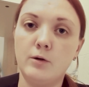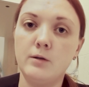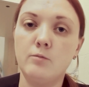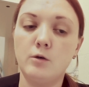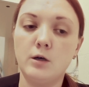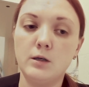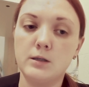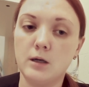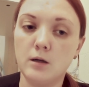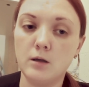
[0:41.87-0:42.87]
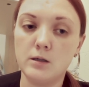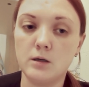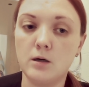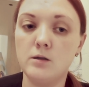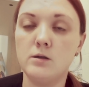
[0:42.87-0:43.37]
поэтому я стала
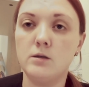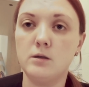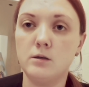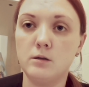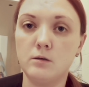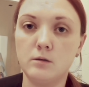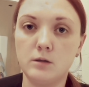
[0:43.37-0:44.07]
искать э,